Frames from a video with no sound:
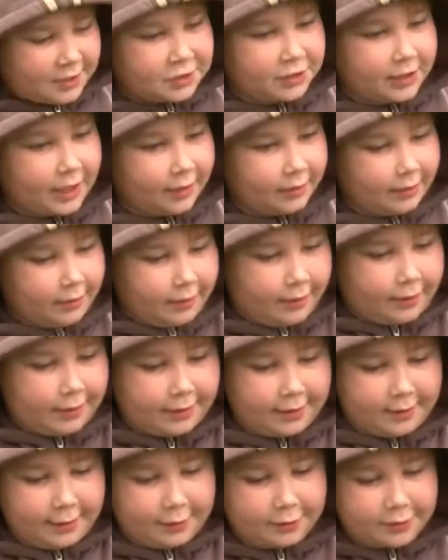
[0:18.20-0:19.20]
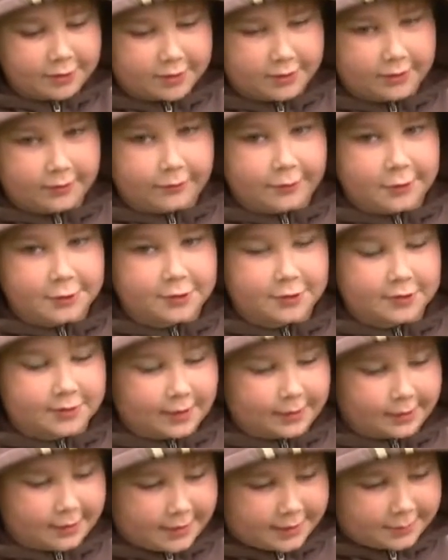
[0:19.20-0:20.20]
считаю, люди в лесу
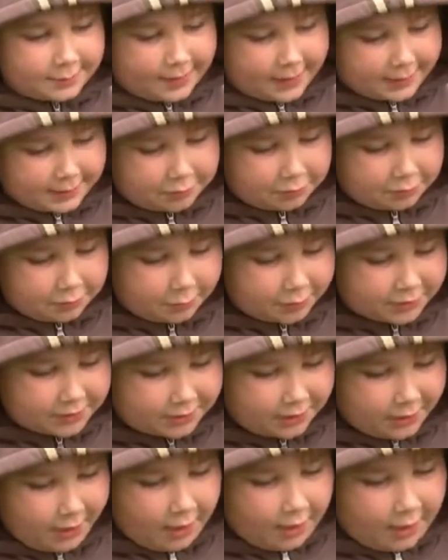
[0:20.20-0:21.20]
разбрасывают мусор